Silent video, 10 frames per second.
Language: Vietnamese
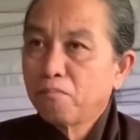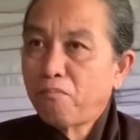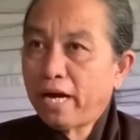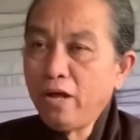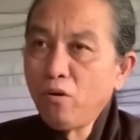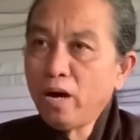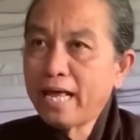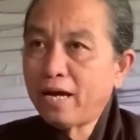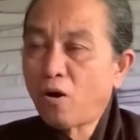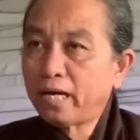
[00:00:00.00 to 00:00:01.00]
mà nếu ở
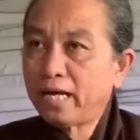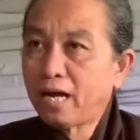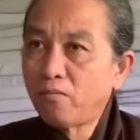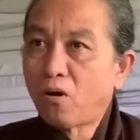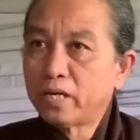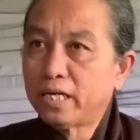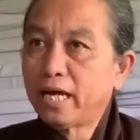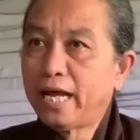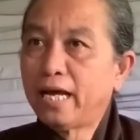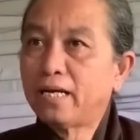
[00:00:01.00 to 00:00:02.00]
giai đoạn này không còn nữa
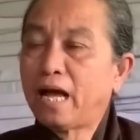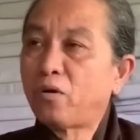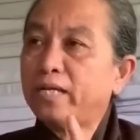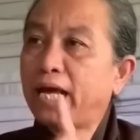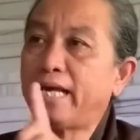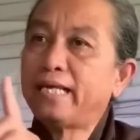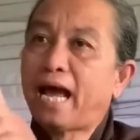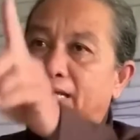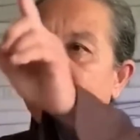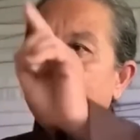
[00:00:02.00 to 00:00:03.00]
đó hen là nó chạy
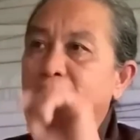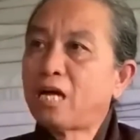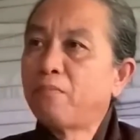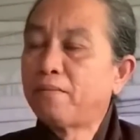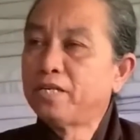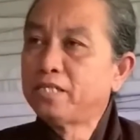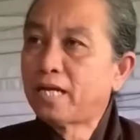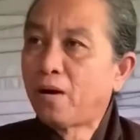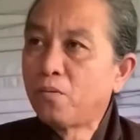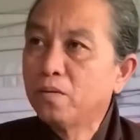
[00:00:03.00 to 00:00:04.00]
dài tới 60 năm nữa
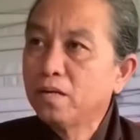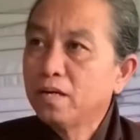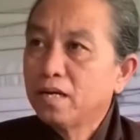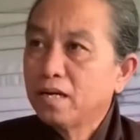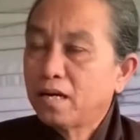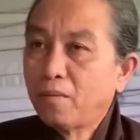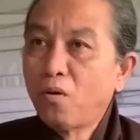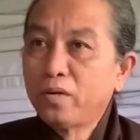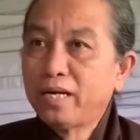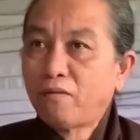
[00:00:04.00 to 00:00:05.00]
sau nam
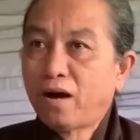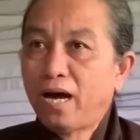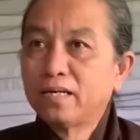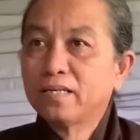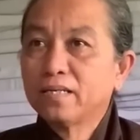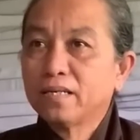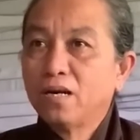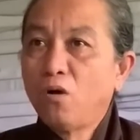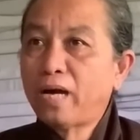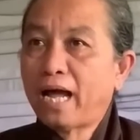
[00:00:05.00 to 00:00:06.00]
mô di đà phật
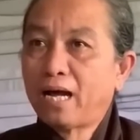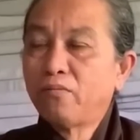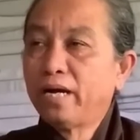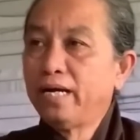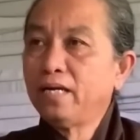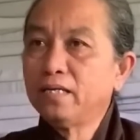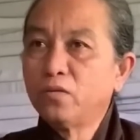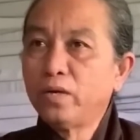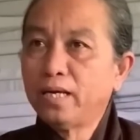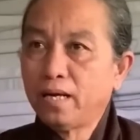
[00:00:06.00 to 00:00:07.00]
út đàn không nghĩ đến được
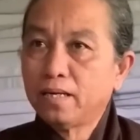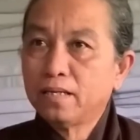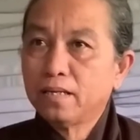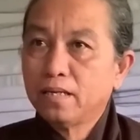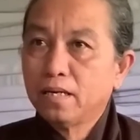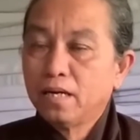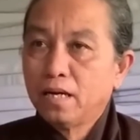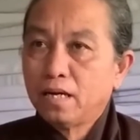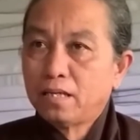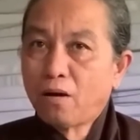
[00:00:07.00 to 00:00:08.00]
quý vị
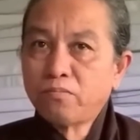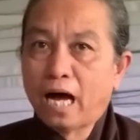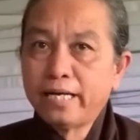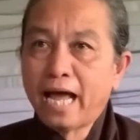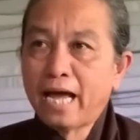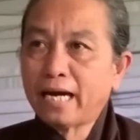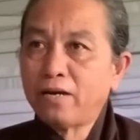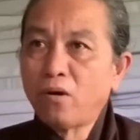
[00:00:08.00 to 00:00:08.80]
trong thời gian này